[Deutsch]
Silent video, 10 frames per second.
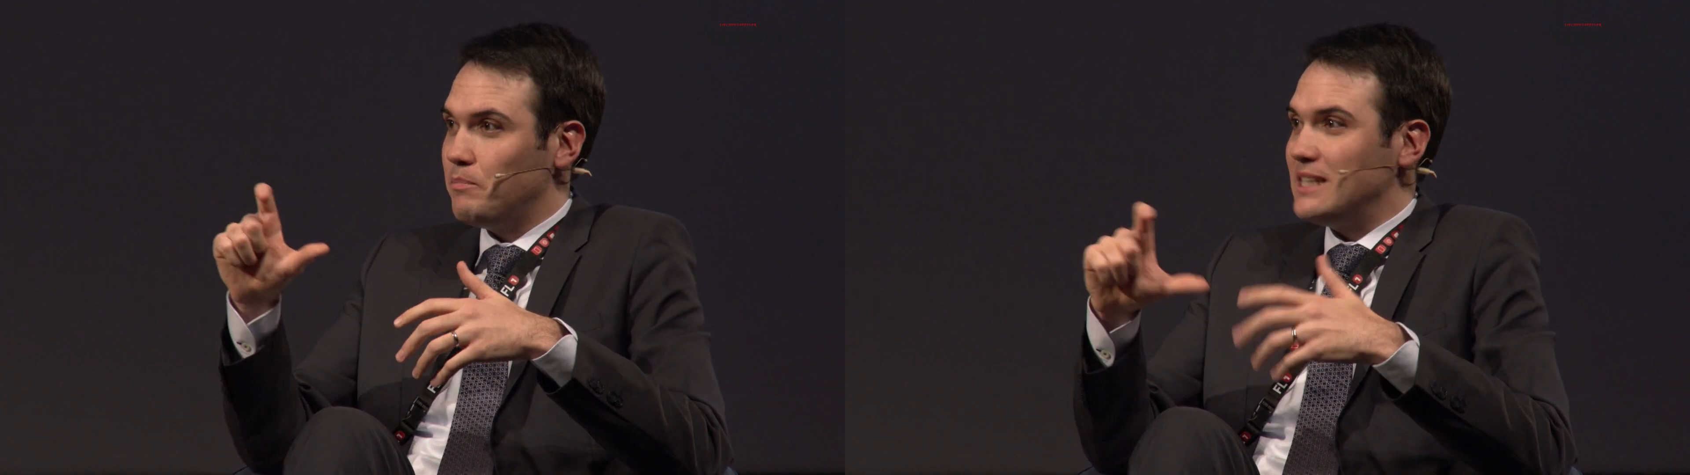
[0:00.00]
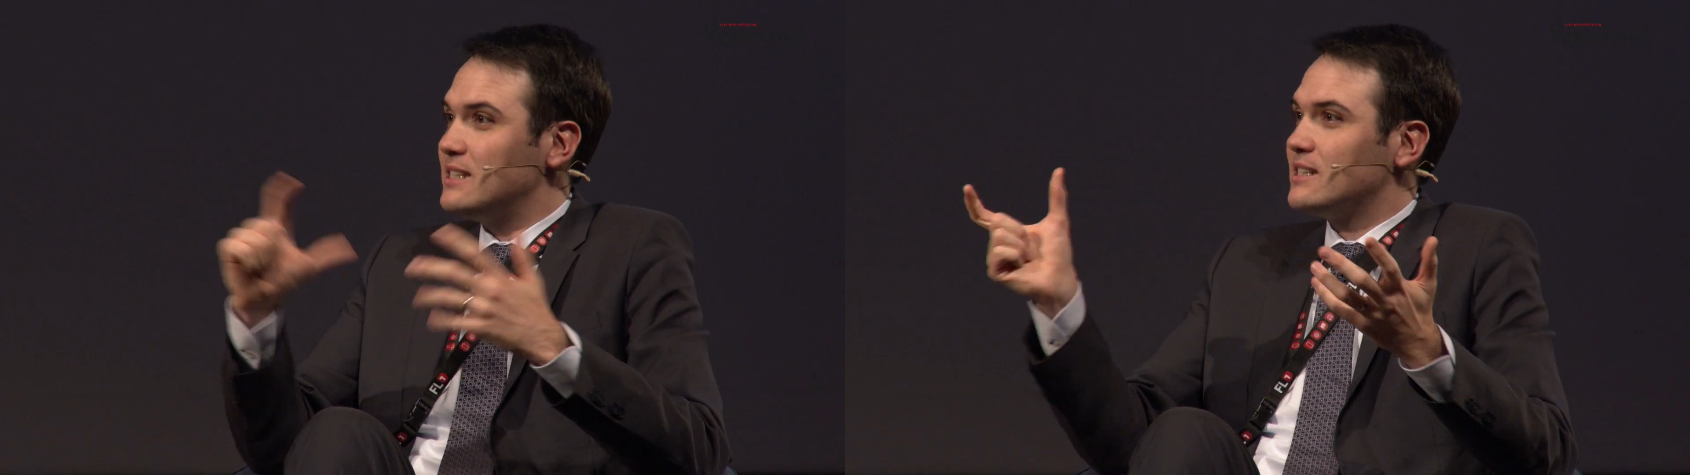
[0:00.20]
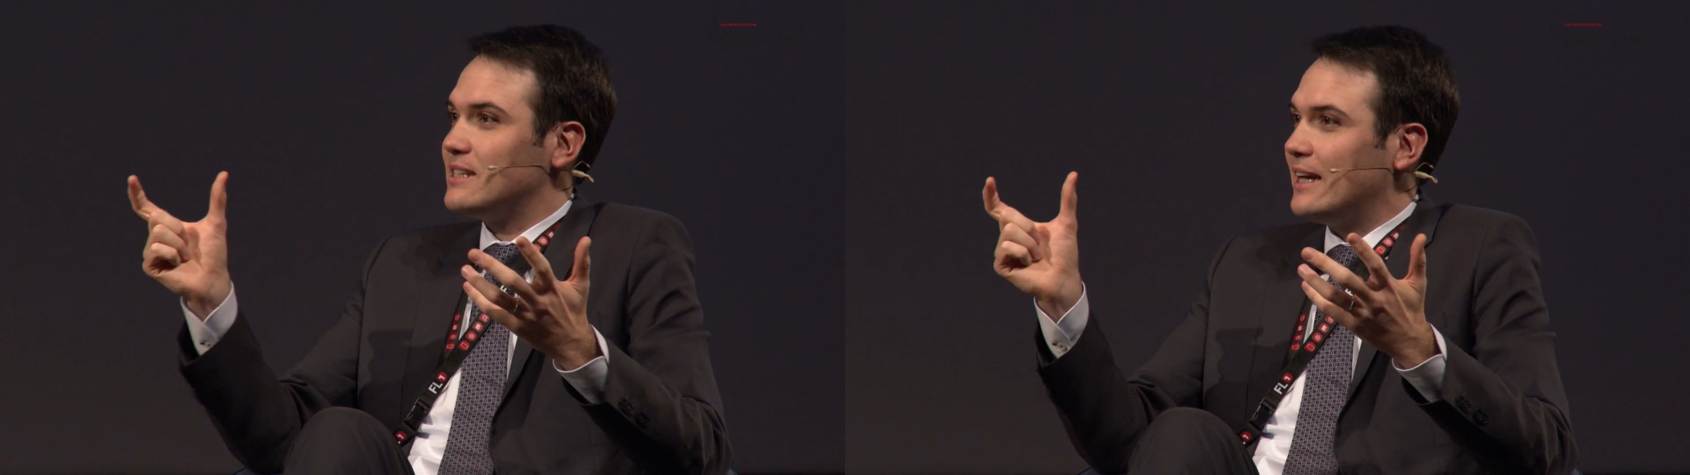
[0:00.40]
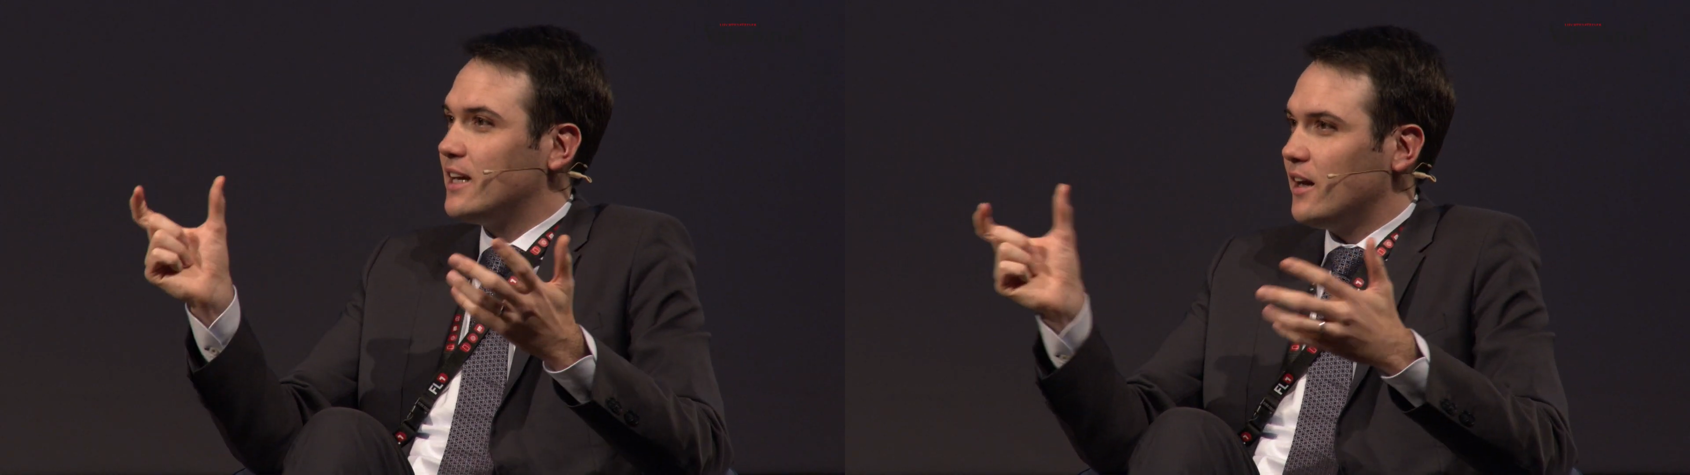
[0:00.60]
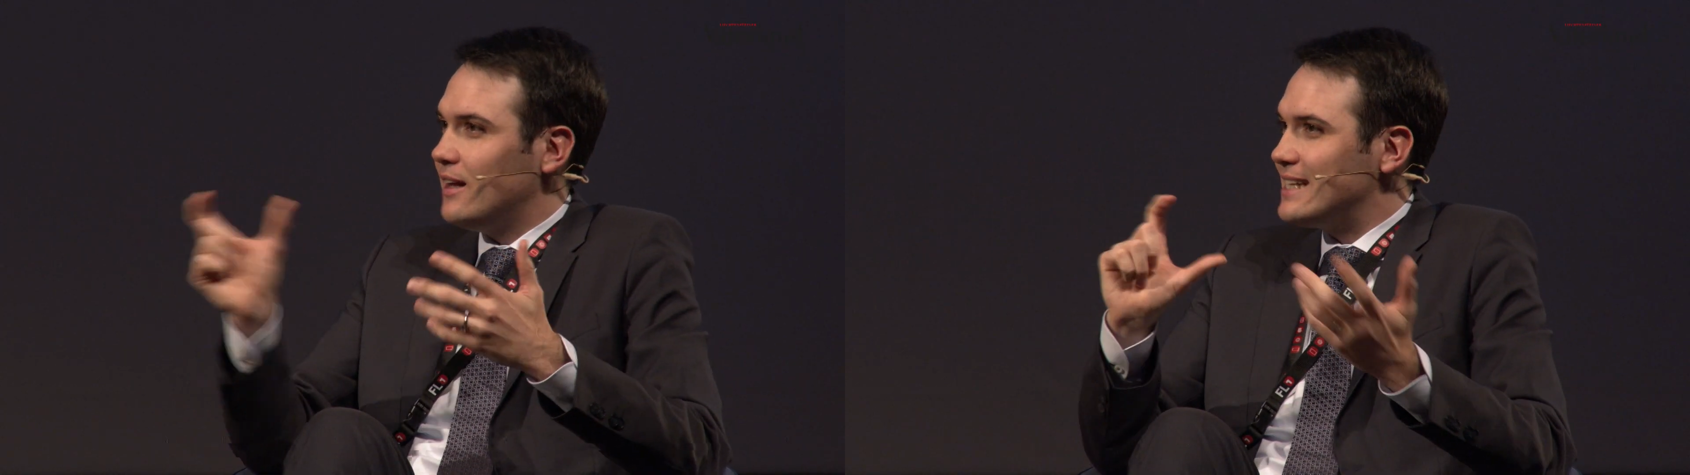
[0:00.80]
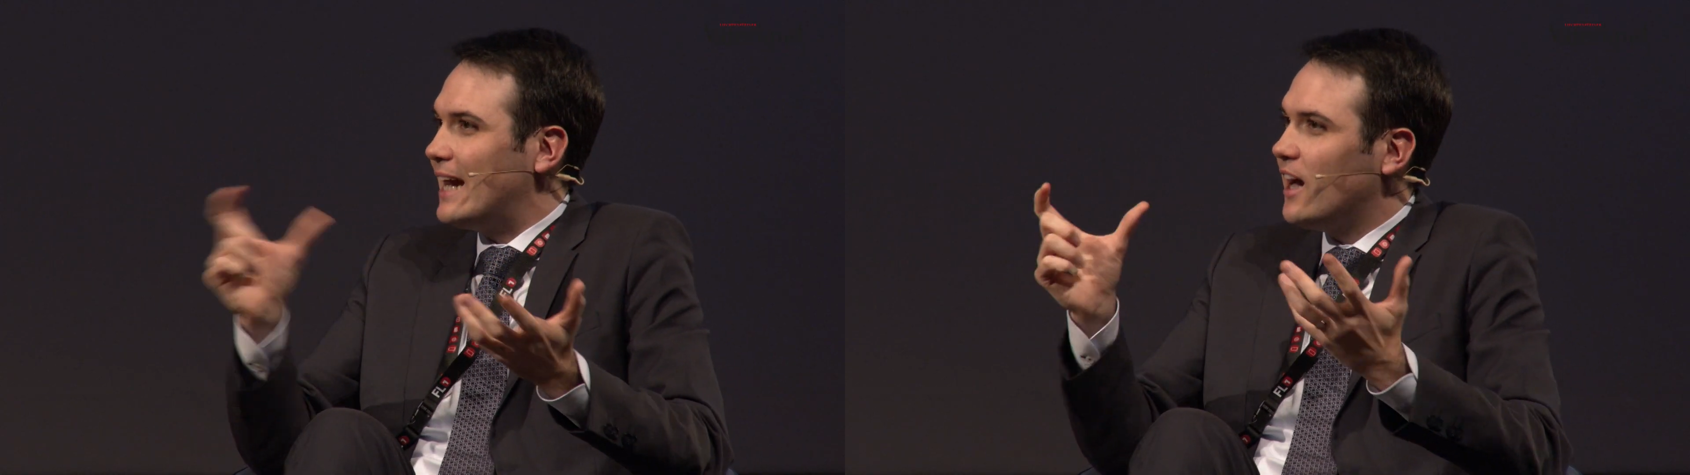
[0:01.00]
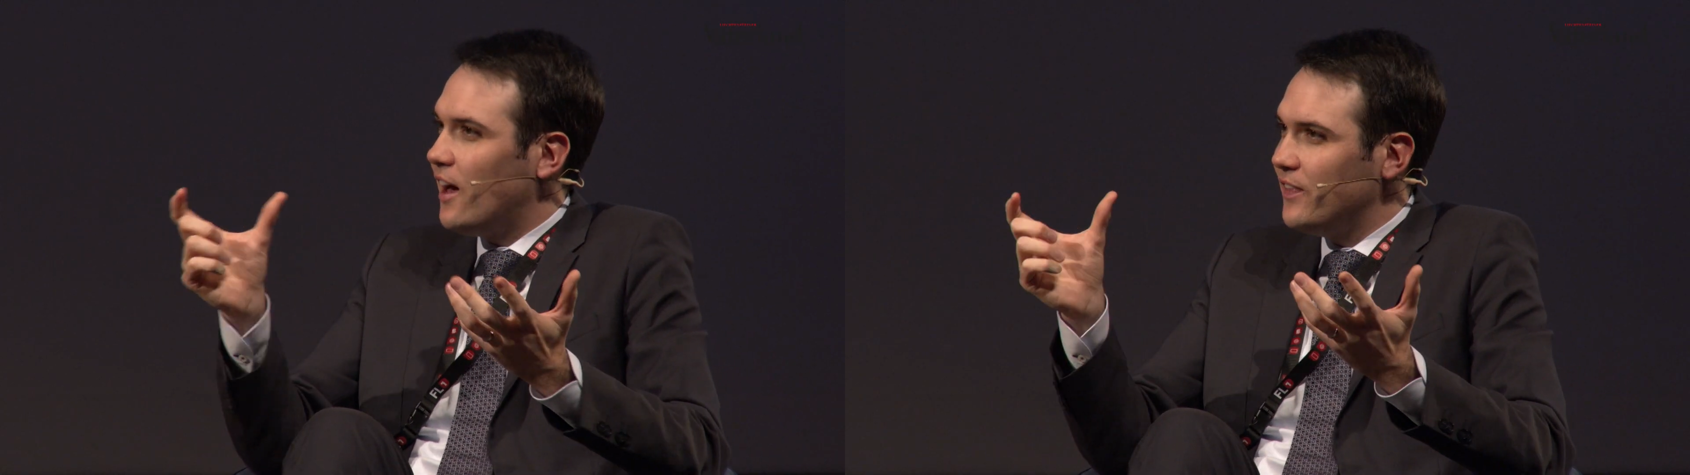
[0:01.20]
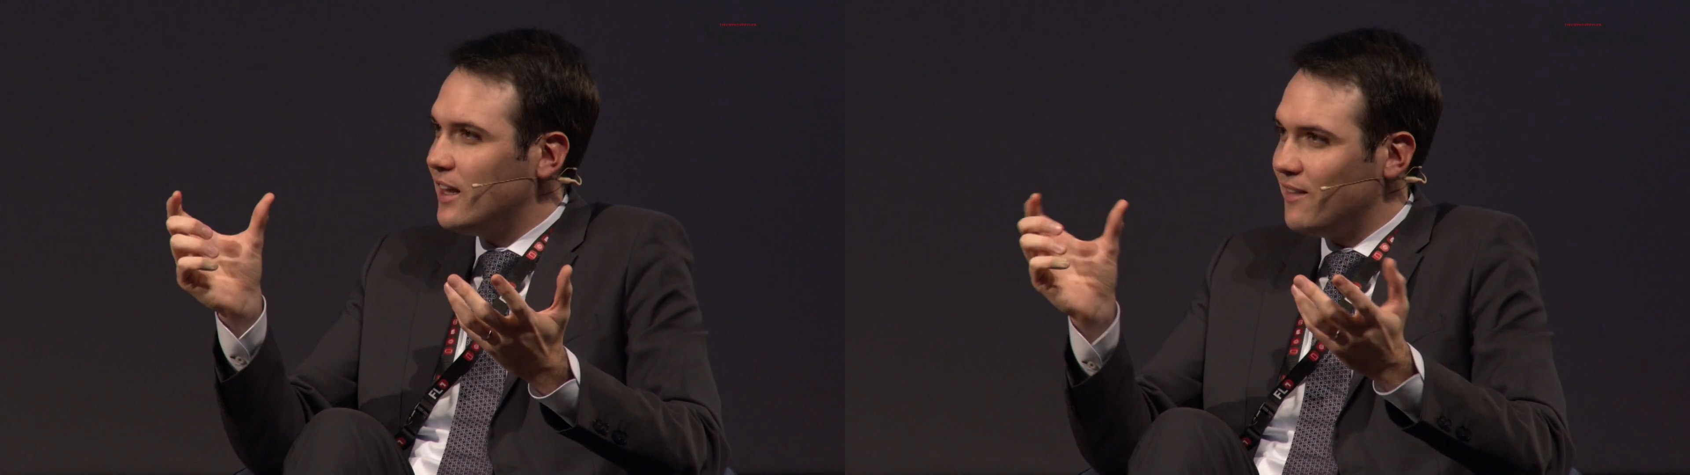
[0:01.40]
besser sein kann als eine
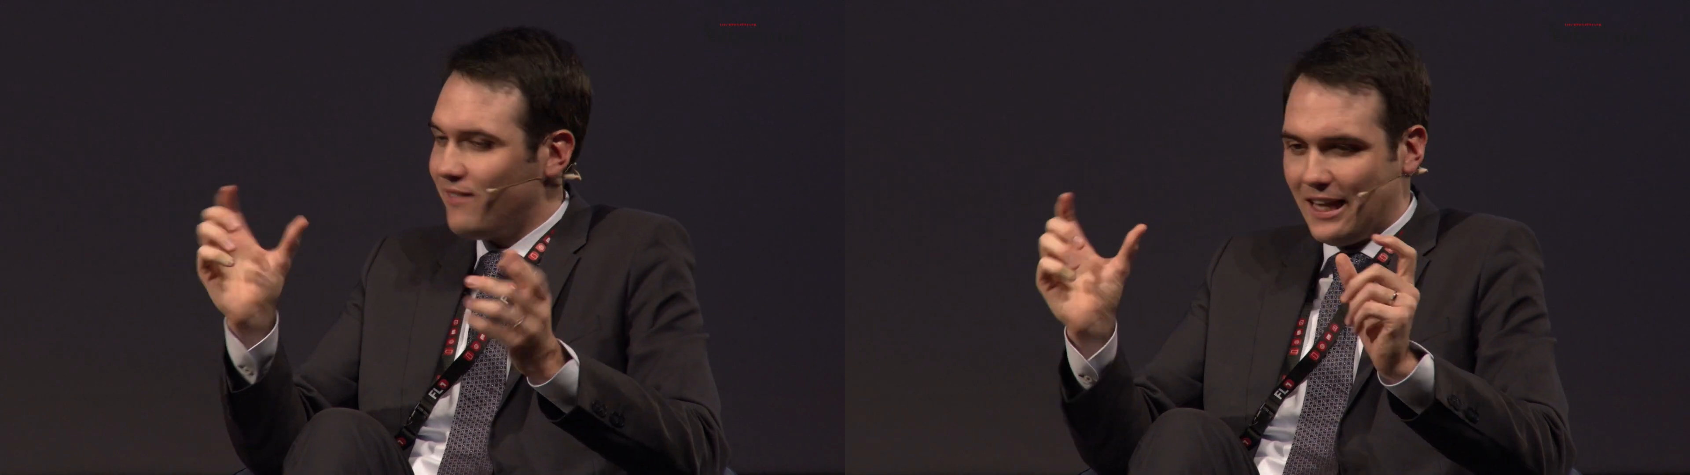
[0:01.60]
andere,